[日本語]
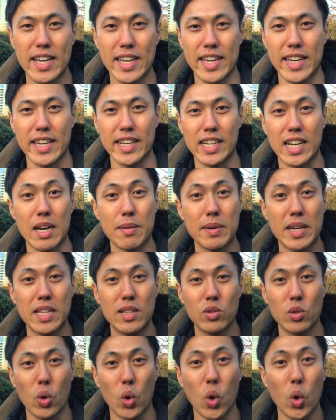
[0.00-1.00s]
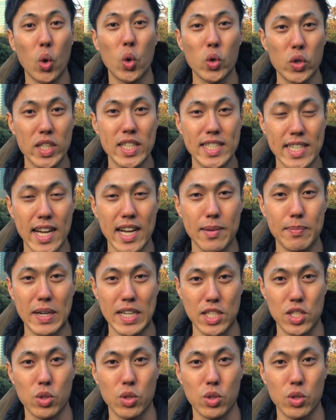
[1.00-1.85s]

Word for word: えー、画面の大きさ、まあ、